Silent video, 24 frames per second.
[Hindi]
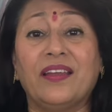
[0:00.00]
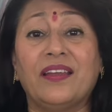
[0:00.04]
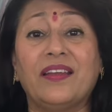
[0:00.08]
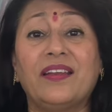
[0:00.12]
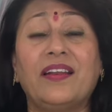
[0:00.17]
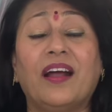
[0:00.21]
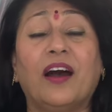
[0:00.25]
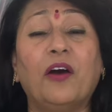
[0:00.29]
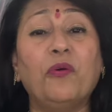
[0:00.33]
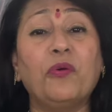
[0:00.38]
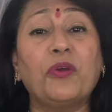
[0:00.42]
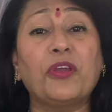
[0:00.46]

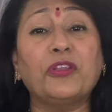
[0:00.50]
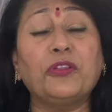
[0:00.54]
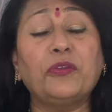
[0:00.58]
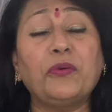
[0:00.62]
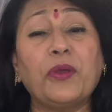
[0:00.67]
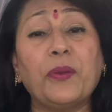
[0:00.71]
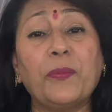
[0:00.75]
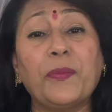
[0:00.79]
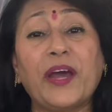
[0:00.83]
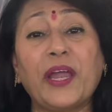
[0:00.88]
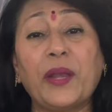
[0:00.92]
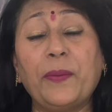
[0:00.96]
राहु केतु
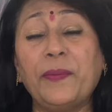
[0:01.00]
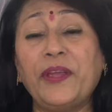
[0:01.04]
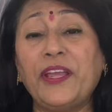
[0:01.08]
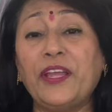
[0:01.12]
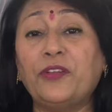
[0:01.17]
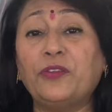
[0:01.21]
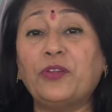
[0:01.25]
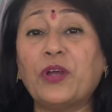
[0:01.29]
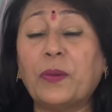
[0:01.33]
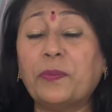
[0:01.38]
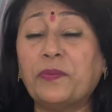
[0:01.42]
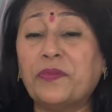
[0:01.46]
के बारे में
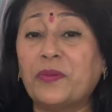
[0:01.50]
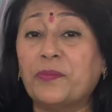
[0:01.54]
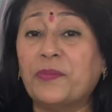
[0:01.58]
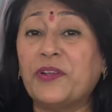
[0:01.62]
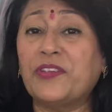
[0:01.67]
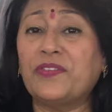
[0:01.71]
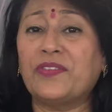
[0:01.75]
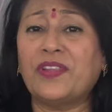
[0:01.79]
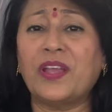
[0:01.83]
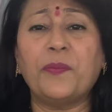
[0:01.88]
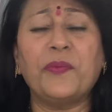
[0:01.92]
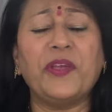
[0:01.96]
ये तो आप
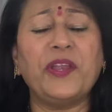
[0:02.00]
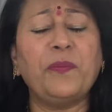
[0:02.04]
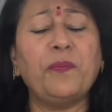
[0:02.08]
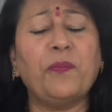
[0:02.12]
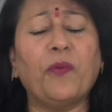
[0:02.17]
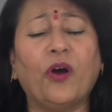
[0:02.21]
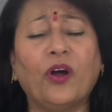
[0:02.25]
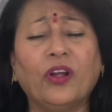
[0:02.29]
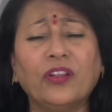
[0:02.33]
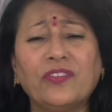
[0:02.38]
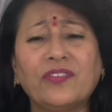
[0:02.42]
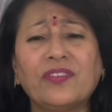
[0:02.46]
समझते हैं मेरे
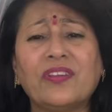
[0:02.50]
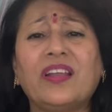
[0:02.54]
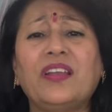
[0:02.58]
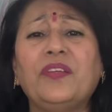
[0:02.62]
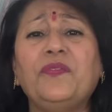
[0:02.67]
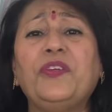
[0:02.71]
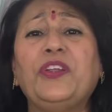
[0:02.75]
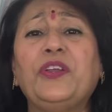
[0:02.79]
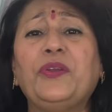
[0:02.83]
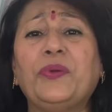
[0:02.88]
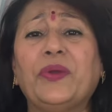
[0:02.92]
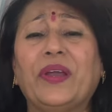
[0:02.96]
बहुत सारे
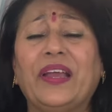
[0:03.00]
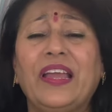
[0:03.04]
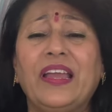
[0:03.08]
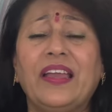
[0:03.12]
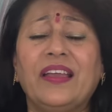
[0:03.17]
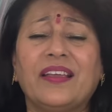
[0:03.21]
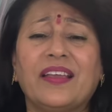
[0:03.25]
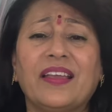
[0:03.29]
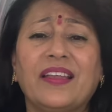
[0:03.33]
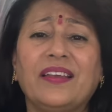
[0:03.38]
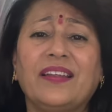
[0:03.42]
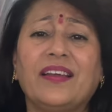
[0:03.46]
वीडियो है
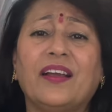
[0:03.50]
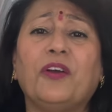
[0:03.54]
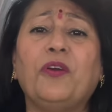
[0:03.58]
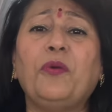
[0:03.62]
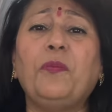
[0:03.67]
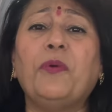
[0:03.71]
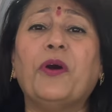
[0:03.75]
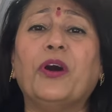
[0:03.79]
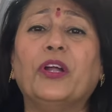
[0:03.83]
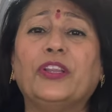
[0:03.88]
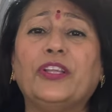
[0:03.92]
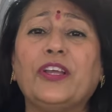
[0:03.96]
कि इनका कोई
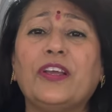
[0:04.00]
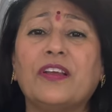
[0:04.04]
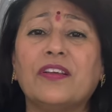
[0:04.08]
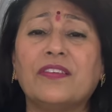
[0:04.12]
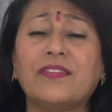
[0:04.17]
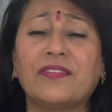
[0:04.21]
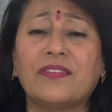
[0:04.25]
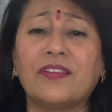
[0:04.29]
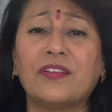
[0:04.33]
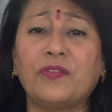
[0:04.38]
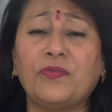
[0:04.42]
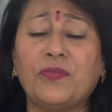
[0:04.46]
भौतिक
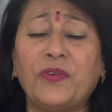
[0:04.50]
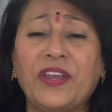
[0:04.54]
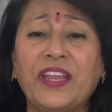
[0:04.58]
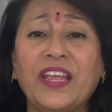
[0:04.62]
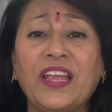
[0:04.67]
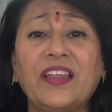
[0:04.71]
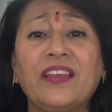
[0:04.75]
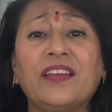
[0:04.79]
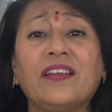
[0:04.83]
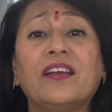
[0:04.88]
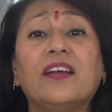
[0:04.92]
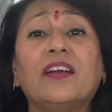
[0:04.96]
अस्तित्व नहीं
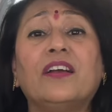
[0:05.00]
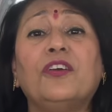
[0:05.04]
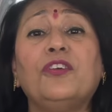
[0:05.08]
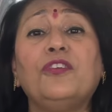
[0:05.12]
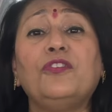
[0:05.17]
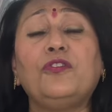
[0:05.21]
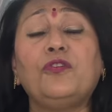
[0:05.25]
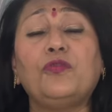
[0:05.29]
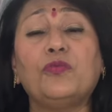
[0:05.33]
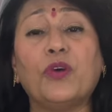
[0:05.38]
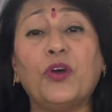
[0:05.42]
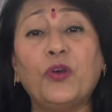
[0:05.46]
है इनका कोई
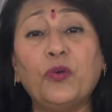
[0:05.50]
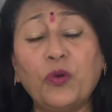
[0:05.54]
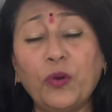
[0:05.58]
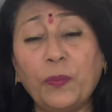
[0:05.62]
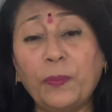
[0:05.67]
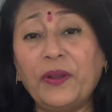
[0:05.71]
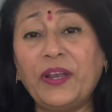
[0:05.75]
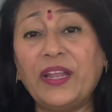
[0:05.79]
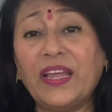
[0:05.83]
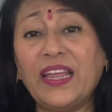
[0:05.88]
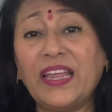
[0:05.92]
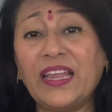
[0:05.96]

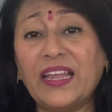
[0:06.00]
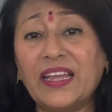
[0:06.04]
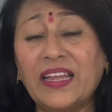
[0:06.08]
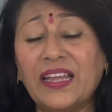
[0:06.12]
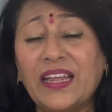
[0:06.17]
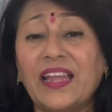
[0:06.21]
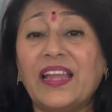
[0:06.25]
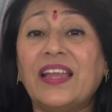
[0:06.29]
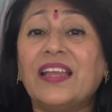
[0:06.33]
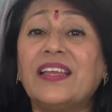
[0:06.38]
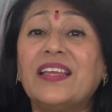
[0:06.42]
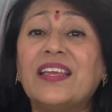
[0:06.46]
स्वरूप नहीं है
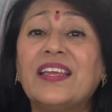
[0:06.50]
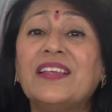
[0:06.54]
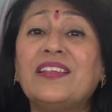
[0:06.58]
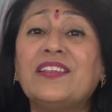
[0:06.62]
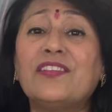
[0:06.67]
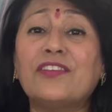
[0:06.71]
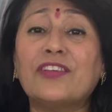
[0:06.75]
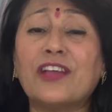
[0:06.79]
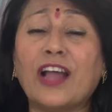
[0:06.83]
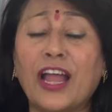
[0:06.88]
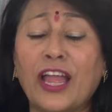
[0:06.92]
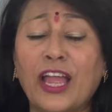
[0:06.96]
ये
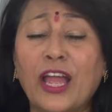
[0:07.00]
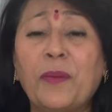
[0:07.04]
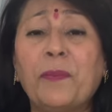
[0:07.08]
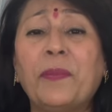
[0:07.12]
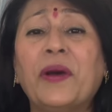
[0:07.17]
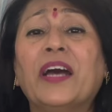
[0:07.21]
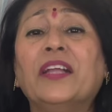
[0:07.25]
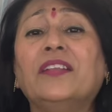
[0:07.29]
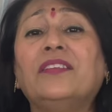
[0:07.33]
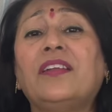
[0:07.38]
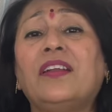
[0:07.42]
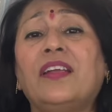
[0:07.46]
छाया
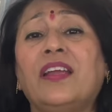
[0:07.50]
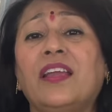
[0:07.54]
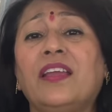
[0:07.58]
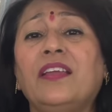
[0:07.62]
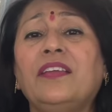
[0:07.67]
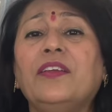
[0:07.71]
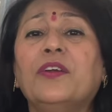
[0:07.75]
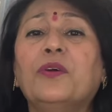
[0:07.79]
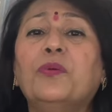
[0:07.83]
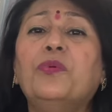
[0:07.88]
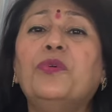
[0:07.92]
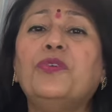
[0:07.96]
मात्र हैं
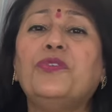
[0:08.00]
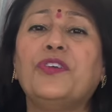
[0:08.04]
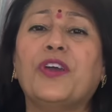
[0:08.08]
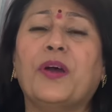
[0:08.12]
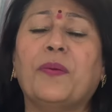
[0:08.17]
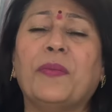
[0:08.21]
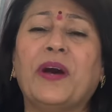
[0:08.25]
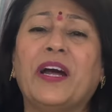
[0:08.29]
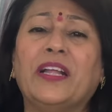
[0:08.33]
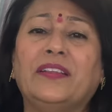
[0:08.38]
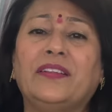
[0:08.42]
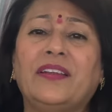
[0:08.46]
ये
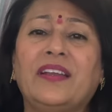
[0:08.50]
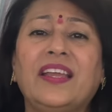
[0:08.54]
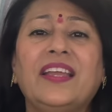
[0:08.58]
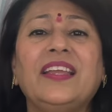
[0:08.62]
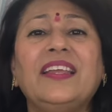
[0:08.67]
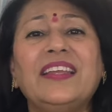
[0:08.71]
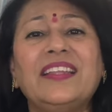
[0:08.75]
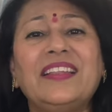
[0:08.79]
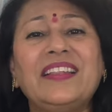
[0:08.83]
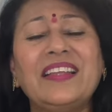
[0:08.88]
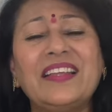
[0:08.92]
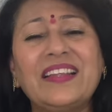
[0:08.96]
ऊर्जा मात्र हैं
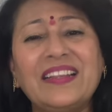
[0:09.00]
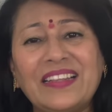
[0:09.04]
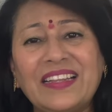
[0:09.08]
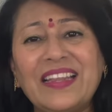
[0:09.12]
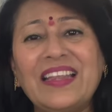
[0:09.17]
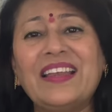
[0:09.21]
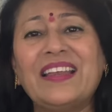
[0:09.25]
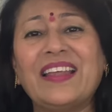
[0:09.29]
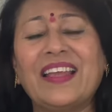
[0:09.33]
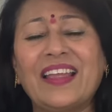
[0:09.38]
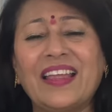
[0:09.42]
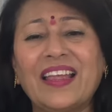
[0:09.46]
ये
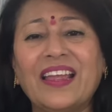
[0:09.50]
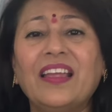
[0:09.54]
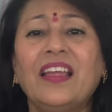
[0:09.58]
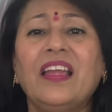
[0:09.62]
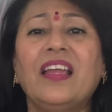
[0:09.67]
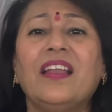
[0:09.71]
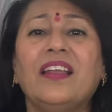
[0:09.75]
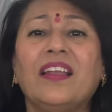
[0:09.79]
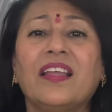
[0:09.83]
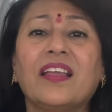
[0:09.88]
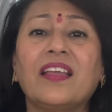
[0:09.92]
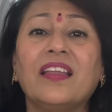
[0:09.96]
दिखती नहीं है
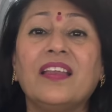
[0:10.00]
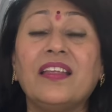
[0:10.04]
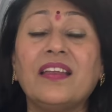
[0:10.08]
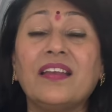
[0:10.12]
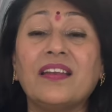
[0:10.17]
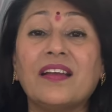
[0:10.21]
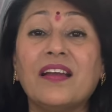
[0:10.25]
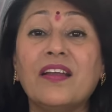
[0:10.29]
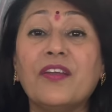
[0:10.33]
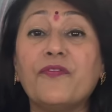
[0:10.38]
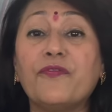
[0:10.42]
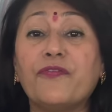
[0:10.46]
लेकिन
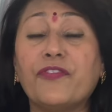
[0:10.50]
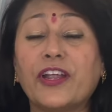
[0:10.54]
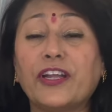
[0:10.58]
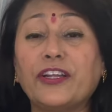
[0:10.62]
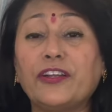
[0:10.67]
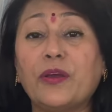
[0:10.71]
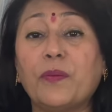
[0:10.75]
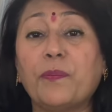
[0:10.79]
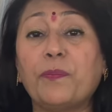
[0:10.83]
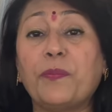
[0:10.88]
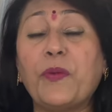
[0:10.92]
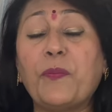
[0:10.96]
इनका
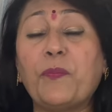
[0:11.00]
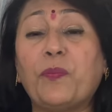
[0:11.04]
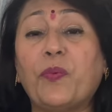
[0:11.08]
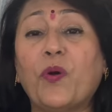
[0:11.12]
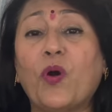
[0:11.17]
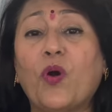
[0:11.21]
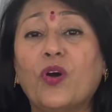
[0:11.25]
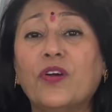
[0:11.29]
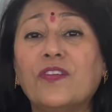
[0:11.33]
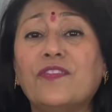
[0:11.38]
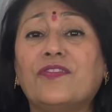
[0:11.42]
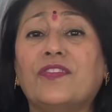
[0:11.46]
इफेक्ट हम पे
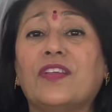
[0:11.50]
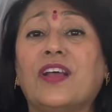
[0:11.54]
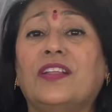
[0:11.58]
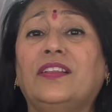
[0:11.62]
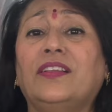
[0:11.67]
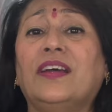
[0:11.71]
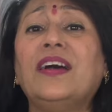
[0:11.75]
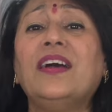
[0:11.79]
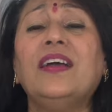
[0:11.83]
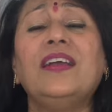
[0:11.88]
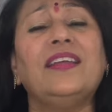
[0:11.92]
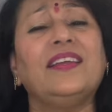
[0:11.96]
बहुत
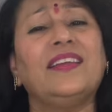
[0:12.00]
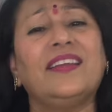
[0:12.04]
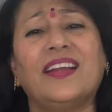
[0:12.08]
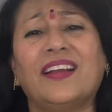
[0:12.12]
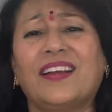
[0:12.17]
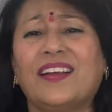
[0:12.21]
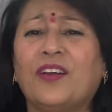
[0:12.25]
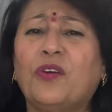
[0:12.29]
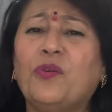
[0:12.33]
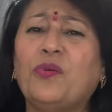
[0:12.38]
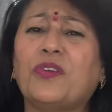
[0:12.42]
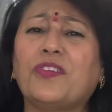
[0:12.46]
ज़्यादा या
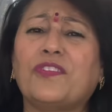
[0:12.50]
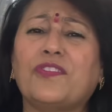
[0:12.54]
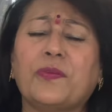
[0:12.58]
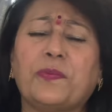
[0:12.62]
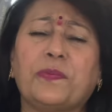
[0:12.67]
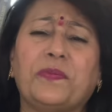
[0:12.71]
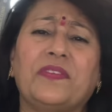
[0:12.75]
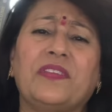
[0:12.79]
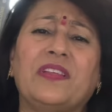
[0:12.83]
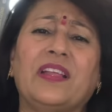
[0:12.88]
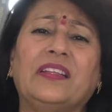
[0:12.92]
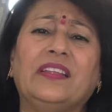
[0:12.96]
कहो कि
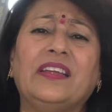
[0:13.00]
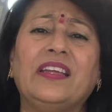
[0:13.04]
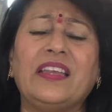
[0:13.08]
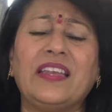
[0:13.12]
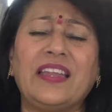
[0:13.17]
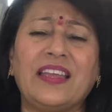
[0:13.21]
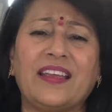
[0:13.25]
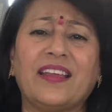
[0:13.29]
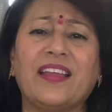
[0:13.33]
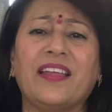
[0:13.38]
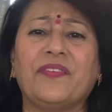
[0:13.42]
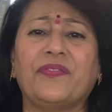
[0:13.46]
सबसे ज़्यादा
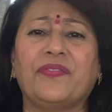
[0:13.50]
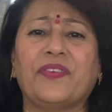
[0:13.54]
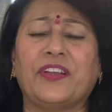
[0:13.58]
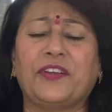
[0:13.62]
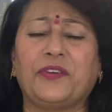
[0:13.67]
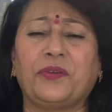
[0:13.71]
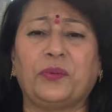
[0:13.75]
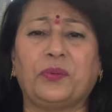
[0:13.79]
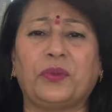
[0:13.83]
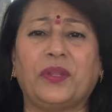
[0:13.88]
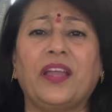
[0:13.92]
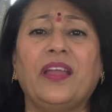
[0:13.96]
इन्हीं का
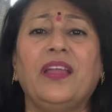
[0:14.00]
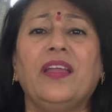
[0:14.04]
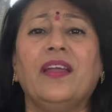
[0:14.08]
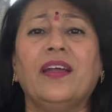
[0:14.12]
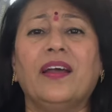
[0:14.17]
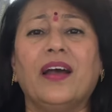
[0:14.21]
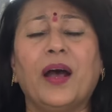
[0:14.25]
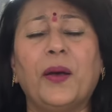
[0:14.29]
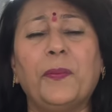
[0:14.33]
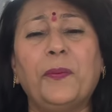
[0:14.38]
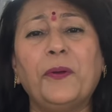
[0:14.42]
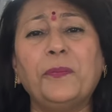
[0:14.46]
इफेक्ट होता है
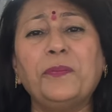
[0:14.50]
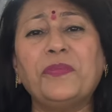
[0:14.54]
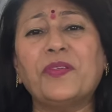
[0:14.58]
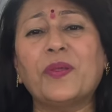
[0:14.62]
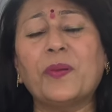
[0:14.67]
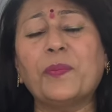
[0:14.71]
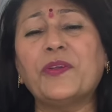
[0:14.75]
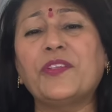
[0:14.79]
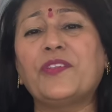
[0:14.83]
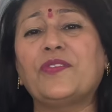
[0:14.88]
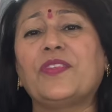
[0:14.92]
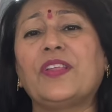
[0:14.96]
अब हम
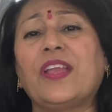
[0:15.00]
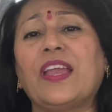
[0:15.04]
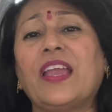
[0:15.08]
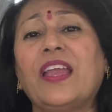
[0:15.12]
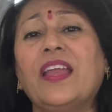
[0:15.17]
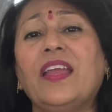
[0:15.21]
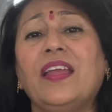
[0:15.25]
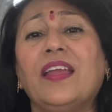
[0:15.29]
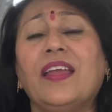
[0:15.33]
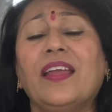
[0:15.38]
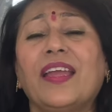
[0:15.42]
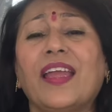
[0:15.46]
समझते
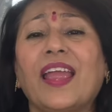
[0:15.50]
हैं